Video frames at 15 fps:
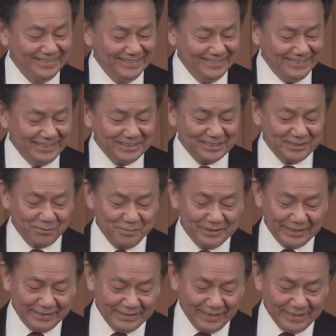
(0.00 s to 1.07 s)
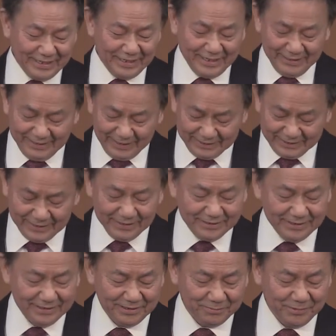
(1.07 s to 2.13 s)
但是我们等一下看看他写
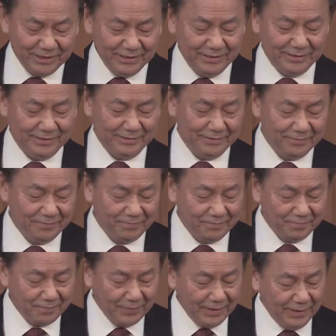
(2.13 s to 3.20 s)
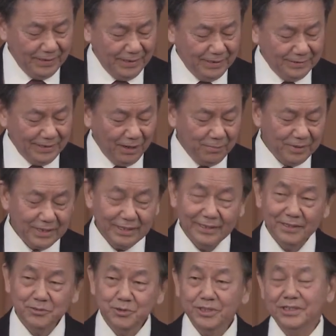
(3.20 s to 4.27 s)
字什么意思。那我们看
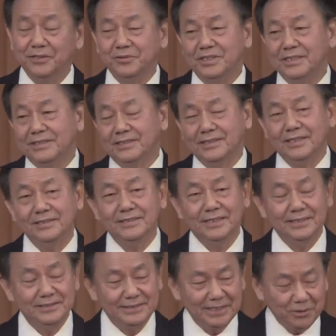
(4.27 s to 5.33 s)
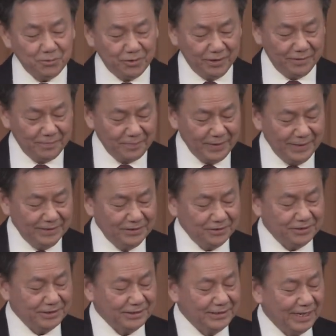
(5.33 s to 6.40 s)
到最有意思的这个结果，就
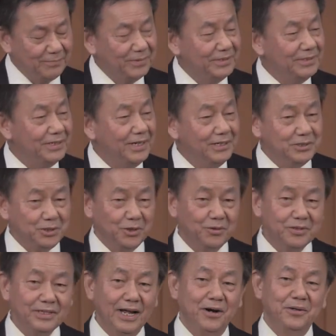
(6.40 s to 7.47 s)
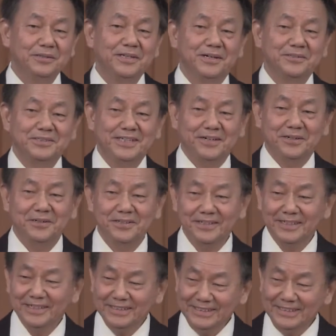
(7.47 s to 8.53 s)
是他们从老到少
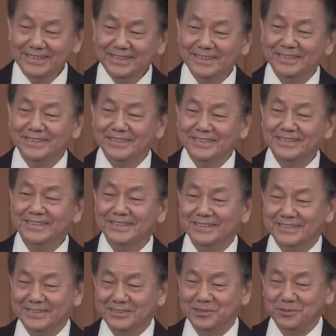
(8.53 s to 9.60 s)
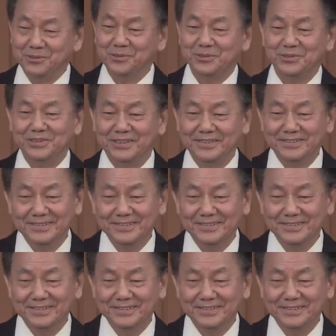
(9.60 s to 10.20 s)
一个一个的走出去。